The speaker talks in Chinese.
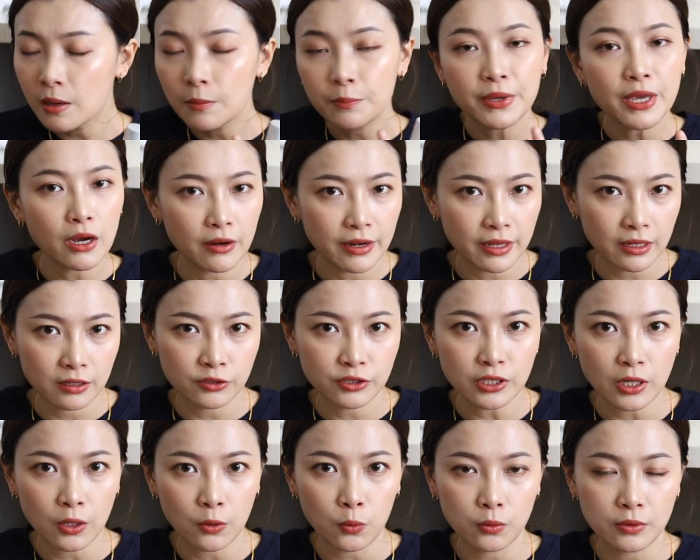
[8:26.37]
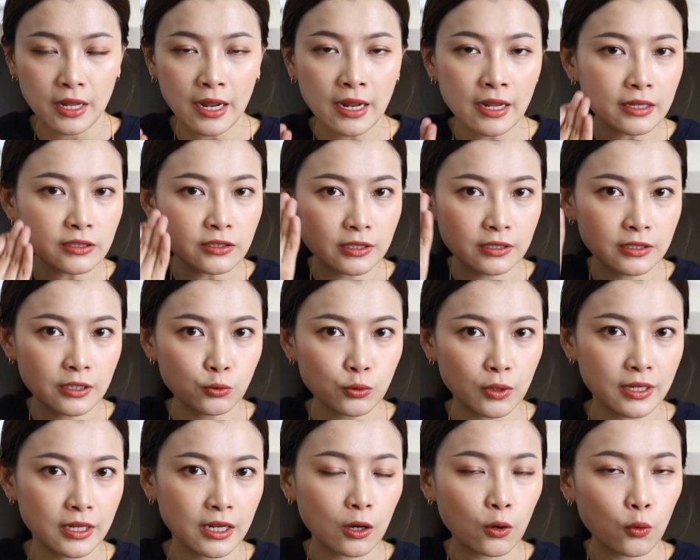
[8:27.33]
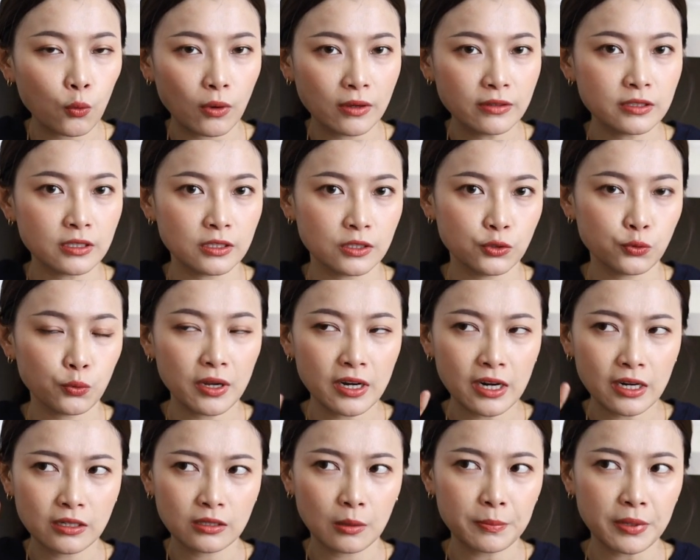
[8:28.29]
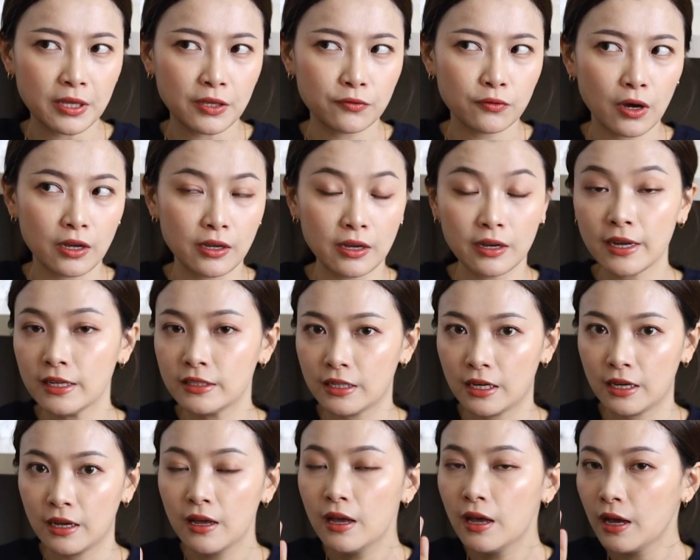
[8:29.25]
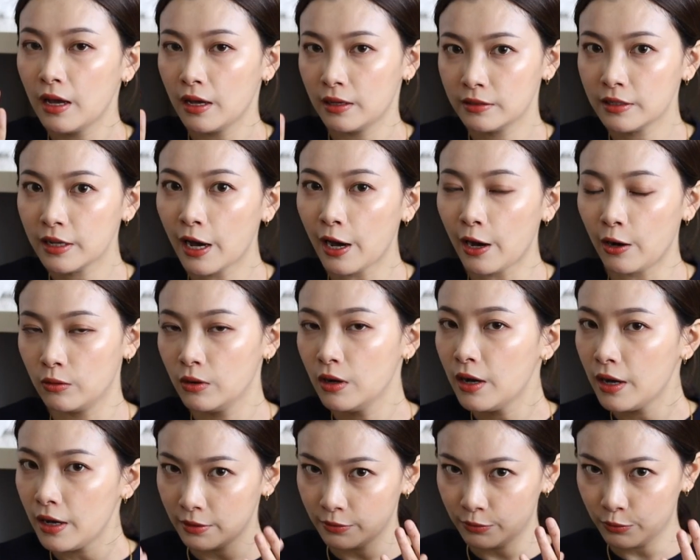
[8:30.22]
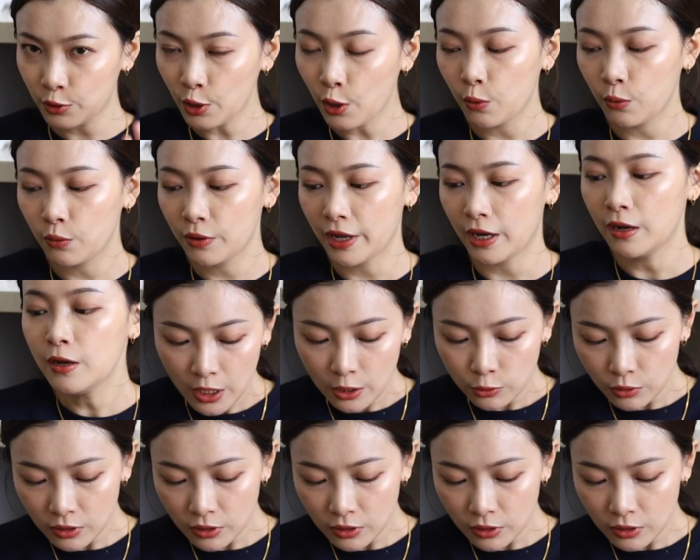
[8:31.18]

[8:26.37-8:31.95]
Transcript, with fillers: 漂亮的效果，但它呈现出来那个光泽就会让你的皮肤好像看起来很好、很透亮。